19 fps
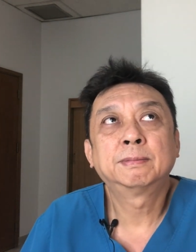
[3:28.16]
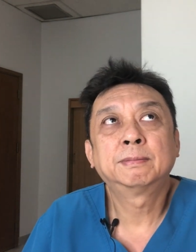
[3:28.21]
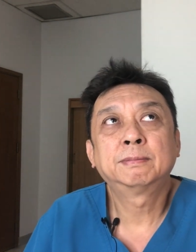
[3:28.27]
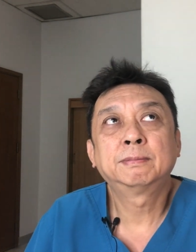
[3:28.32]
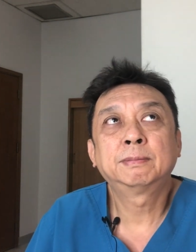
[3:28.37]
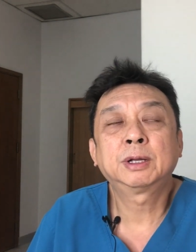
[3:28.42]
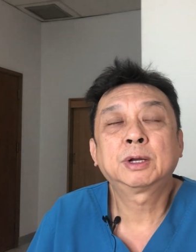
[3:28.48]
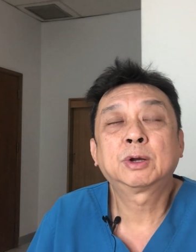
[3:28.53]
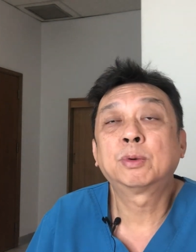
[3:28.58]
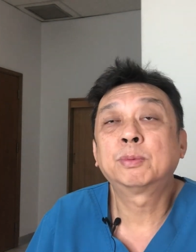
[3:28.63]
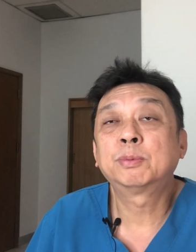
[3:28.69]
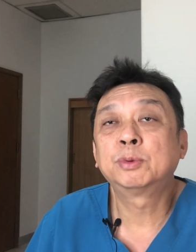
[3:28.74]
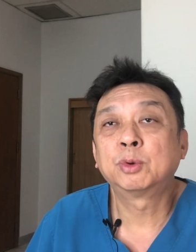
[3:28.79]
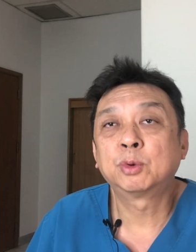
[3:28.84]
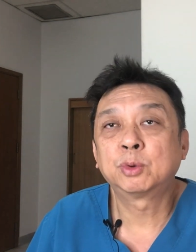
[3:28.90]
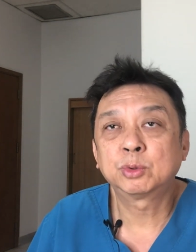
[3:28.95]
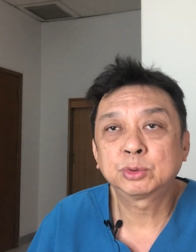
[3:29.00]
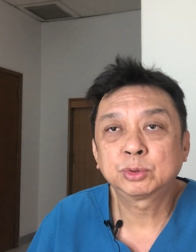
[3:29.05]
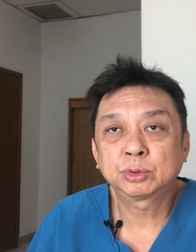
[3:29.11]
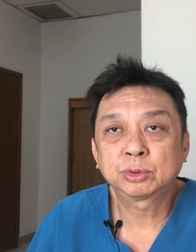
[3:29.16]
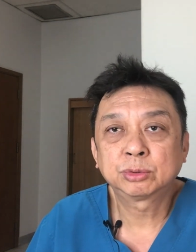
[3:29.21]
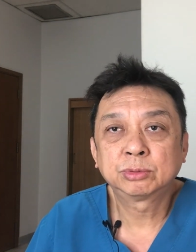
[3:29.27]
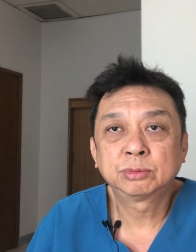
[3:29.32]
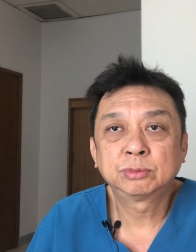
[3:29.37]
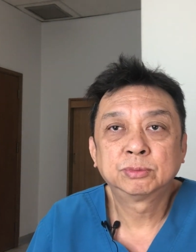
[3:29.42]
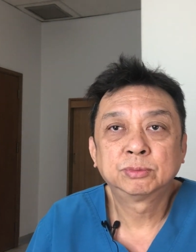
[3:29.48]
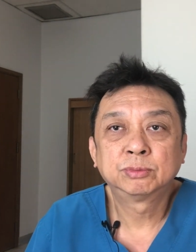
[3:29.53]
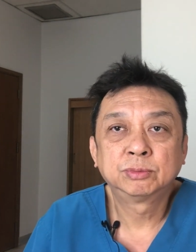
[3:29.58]
ไม่ครบโดส
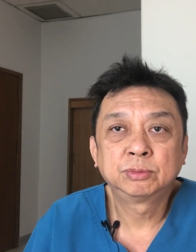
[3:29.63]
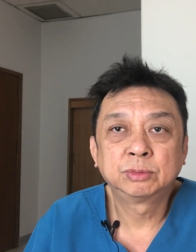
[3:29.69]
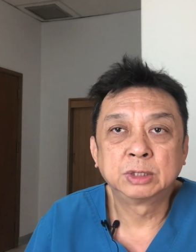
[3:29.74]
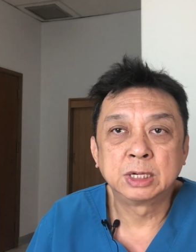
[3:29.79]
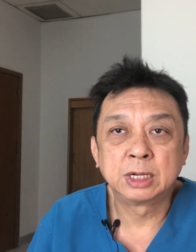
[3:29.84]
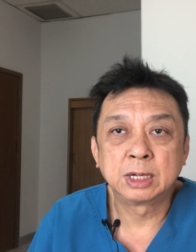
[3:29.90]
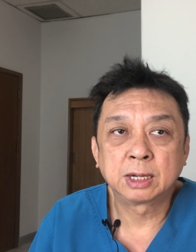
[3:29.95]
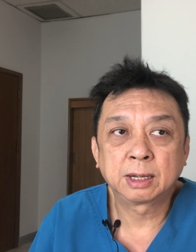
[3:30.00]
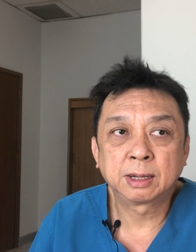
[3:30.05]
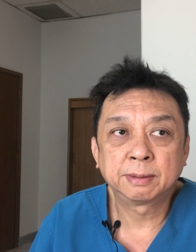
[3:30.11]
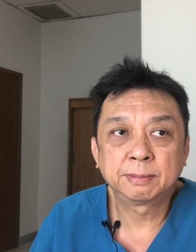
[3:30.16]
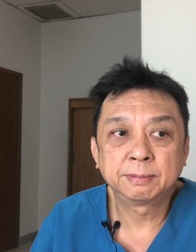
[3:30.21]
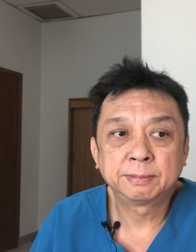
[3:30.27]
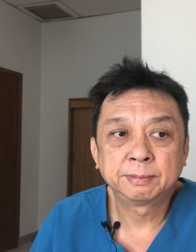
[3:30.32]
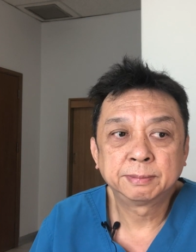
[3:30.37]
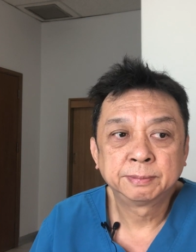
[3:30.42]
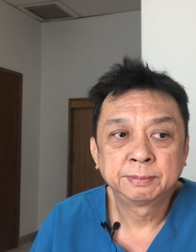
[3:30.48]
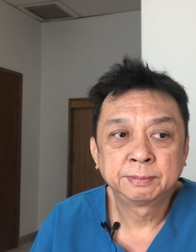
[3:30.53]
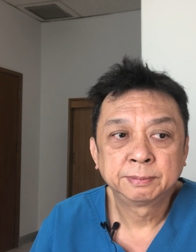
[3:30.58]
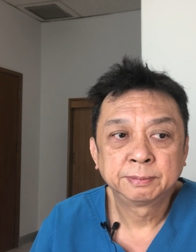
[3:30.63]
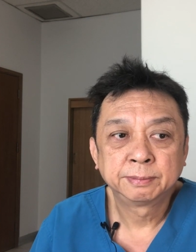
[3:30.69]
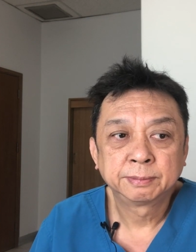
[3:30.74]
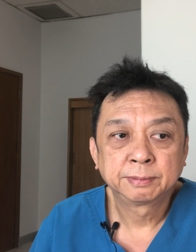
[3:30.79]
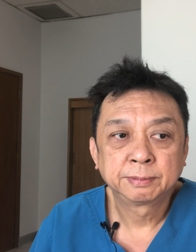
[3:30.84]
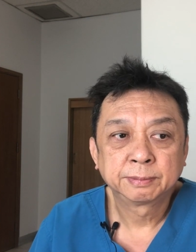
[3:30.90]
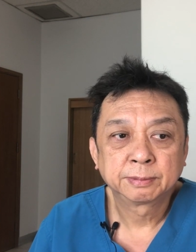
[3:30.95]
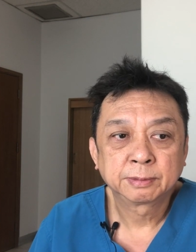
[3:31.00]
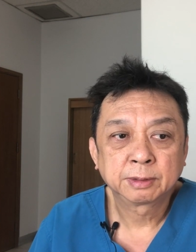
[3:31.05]
นะครับ
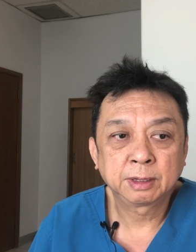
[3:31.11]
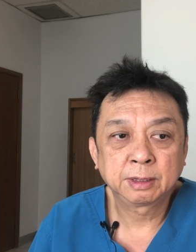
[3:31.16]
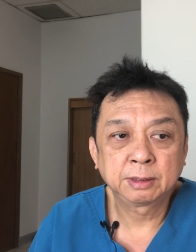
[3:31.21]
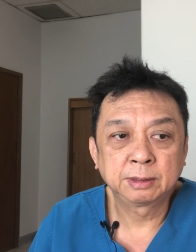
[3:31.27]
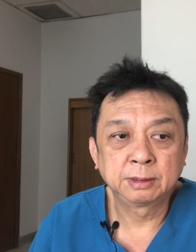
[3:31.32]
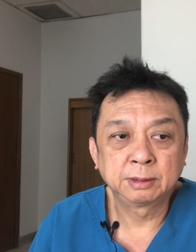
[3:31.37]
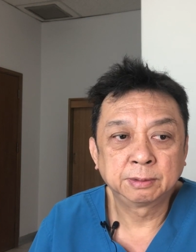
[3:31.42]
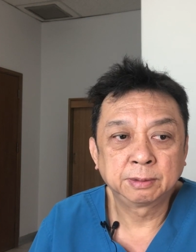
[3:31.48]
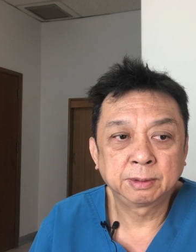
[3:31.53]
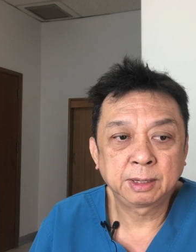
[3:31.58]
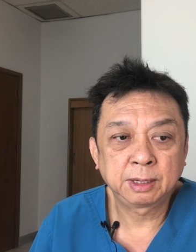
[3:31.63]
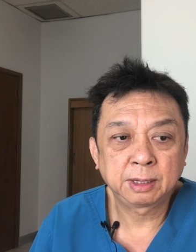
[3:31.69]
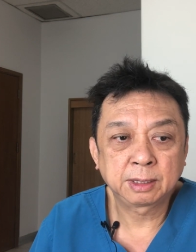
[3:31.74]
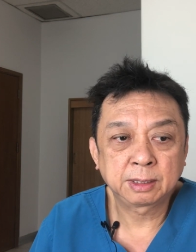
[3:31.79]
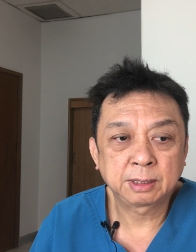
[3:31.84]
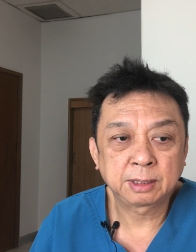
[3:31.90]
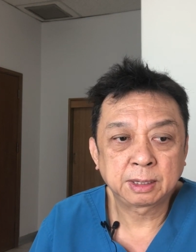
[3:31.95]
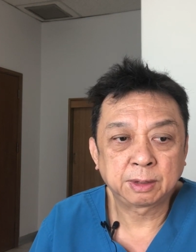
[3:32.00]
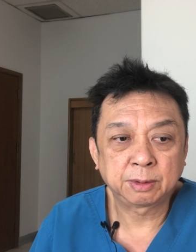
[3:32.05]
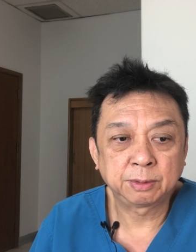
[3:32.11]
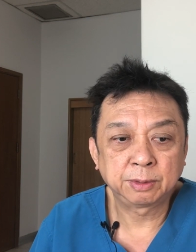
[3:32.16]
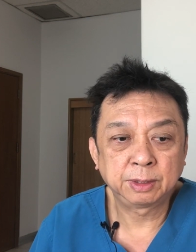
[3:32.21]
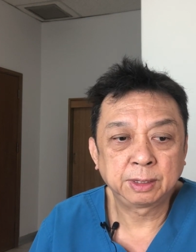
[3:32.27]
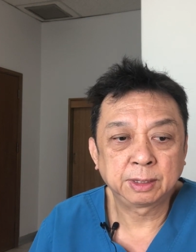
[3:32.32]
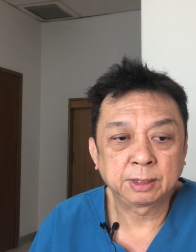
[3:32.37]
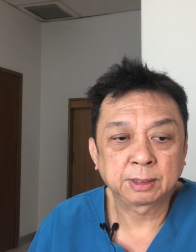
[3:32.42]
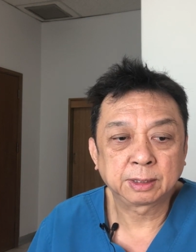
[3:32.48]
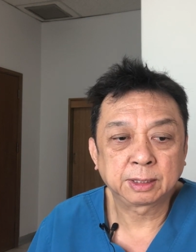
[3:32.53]
ก็คือว่าเขา
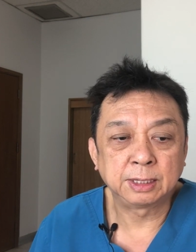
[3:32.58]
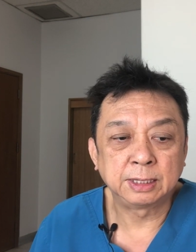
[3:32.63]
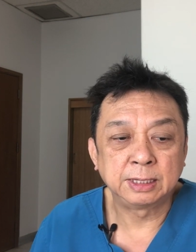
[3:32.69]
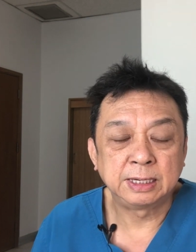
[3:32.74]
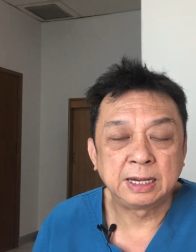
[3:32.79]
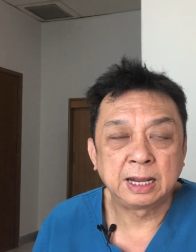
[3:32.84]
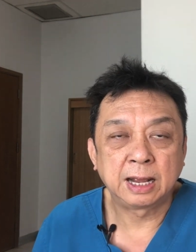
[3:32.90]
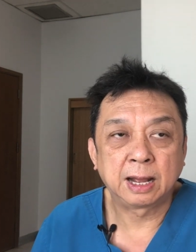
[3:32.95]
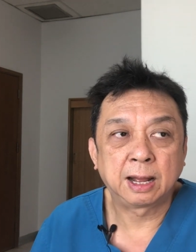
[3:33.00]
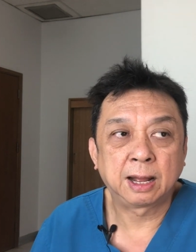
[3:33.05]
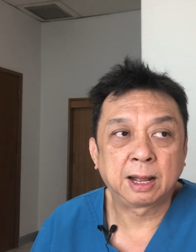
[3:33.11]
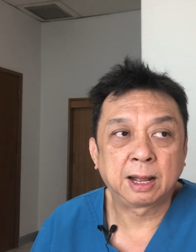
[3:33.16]
เนี่ยกินยา